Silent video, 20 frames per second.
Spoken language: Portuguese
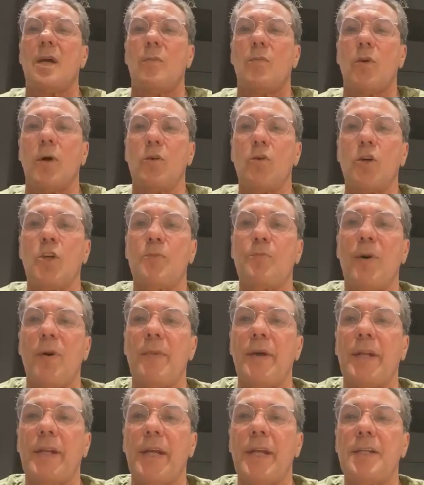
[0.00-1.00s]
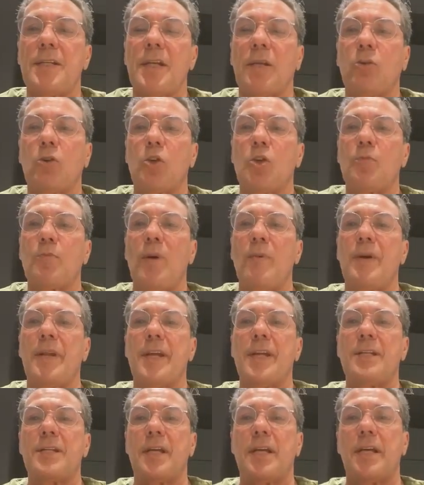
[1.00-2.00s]
Boa noite, palmeirense, a todos os
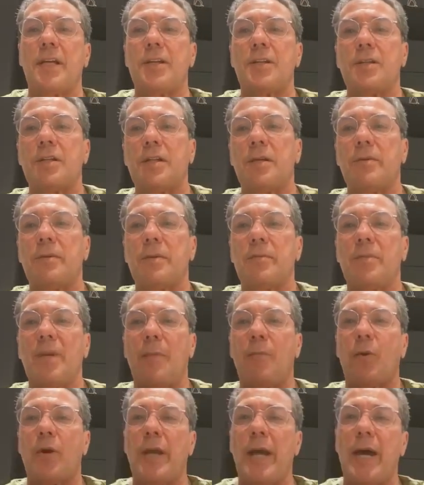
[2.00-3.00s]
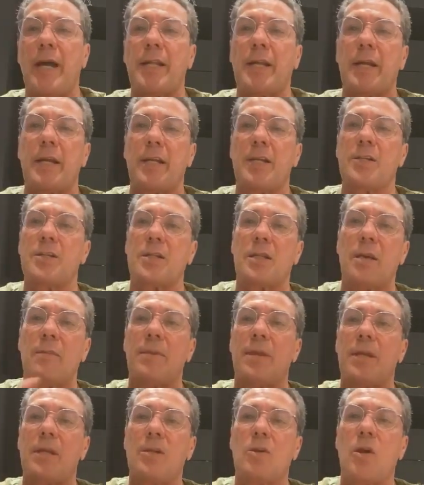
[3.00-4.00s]
palmeirenses, aqueles que me apoiaram e aqueles que
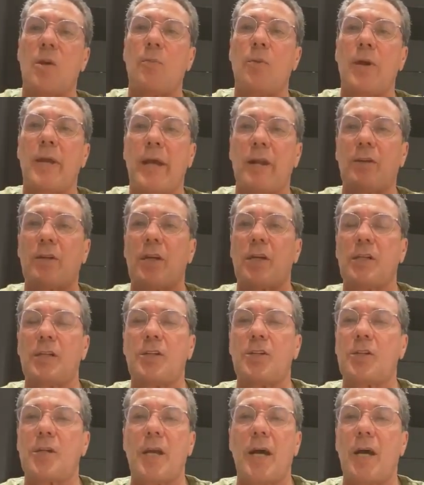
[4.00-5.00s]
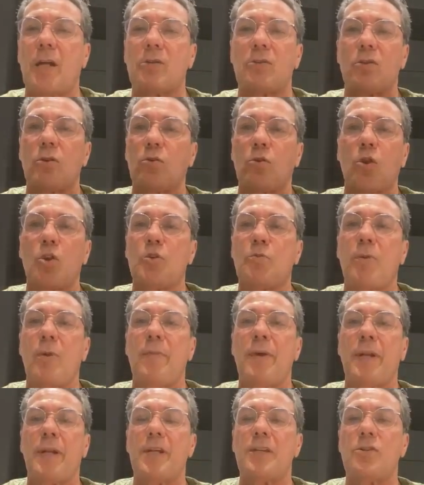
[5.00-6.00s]
também que não apoiaram, que criticaram, são todos
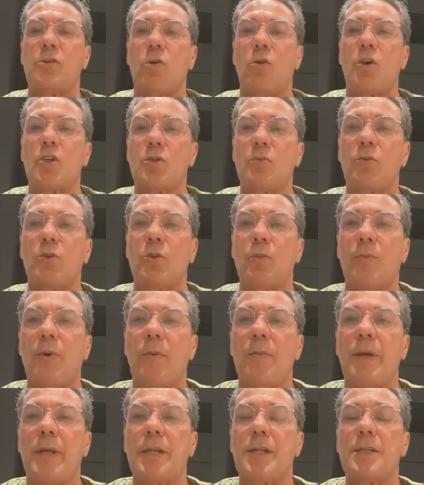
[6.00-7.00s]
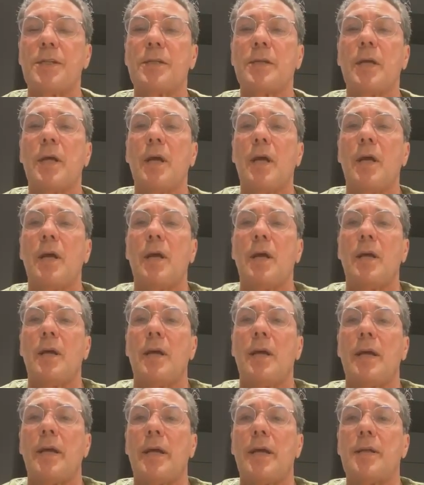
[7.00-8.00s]
palmeirenses, eu gosto muito do Palmeiras.
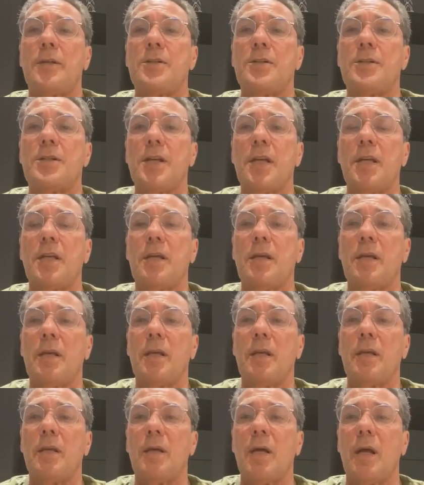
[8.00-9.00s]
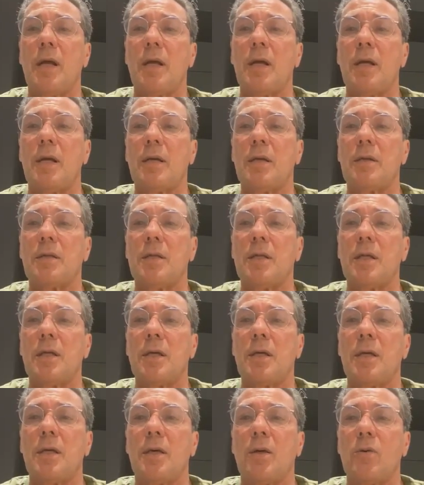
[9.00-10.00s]
É, dizer que a, ah,
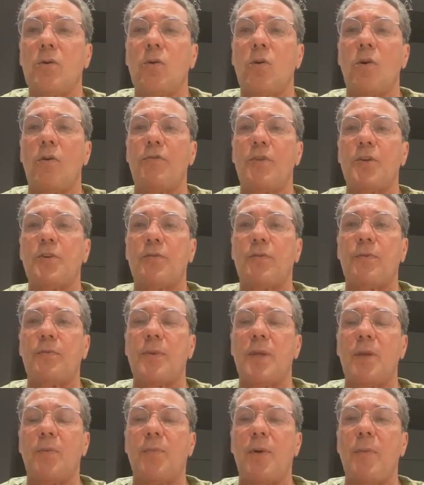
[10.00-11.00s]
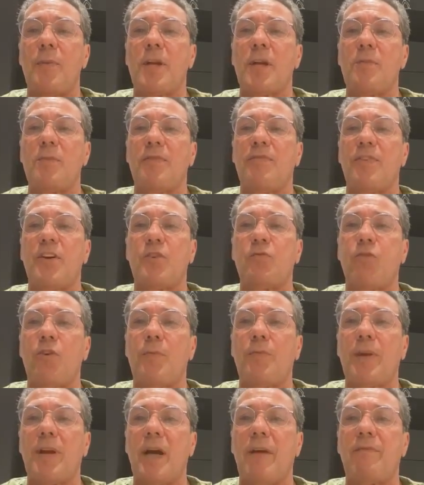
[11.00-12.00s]
é, o convite que o Palmeiras me fez
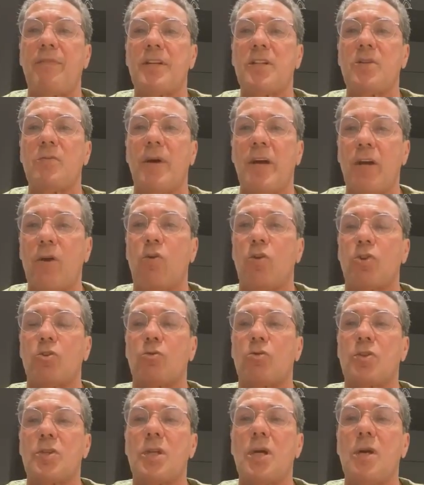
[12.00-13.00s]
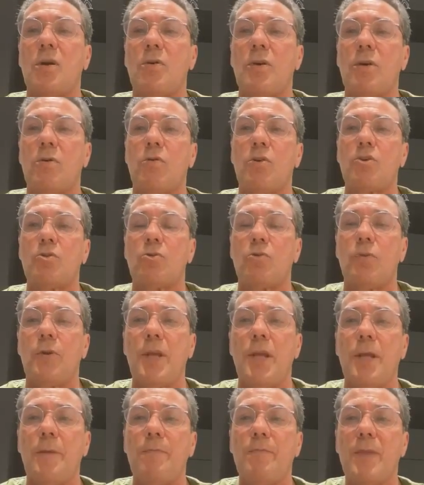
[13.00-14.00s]
foi para fazer uma reconstrução,
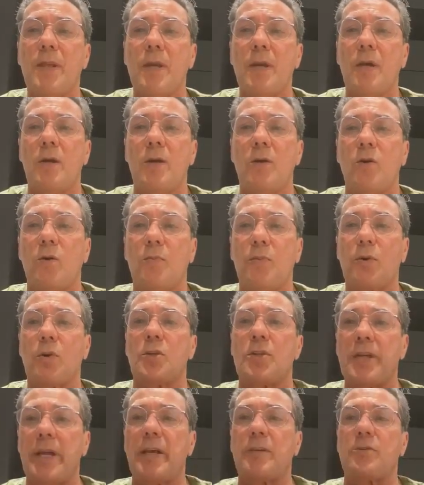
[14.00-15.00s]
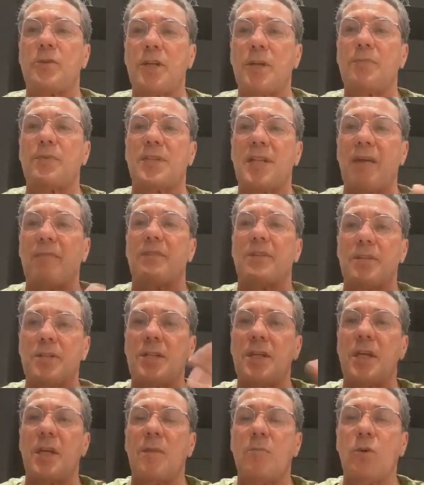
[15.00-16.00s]
reconstruir um processo que precisava de
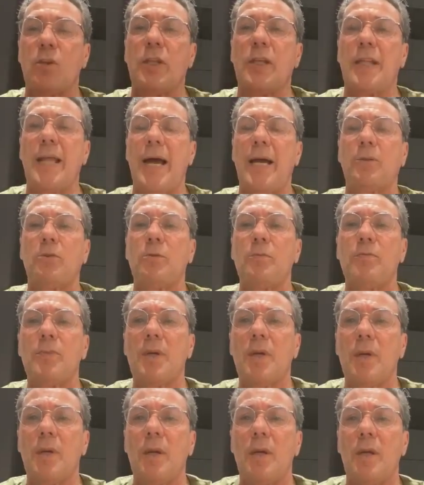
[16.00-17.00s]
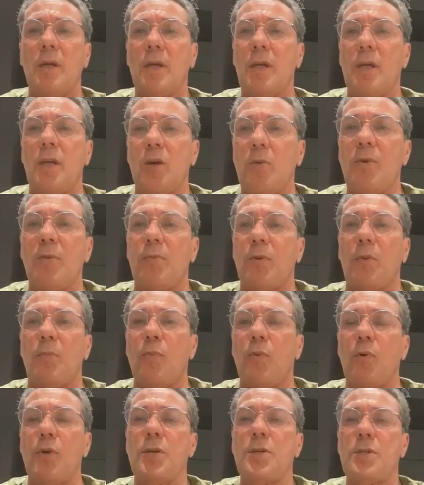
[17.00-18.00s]
ser remodelado e eu me
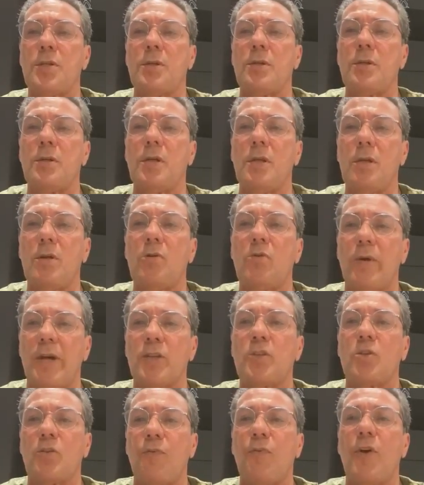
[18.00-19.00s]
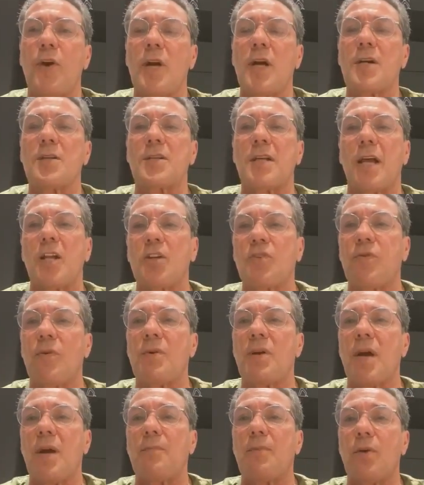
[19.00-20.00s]
propus e o êxito foi alcançado. Nós
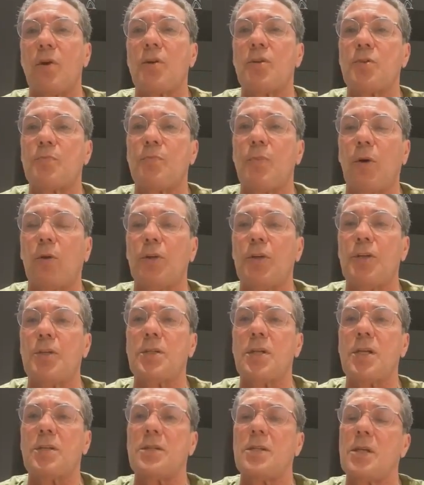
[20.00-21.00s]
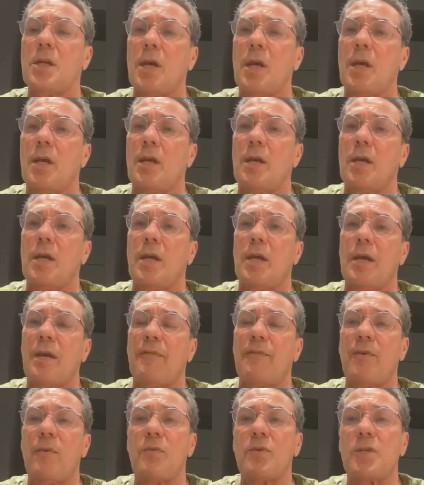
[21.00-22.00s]
fomos campeões paulistas,
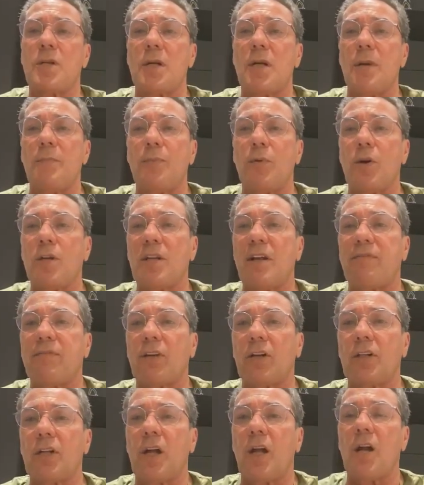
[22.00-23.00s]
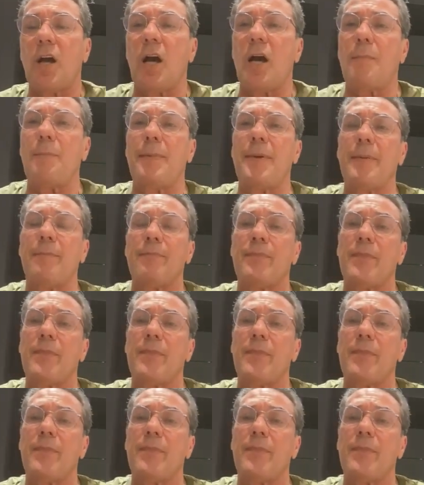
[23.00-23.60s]
é, fomos campeões da Florida Cup,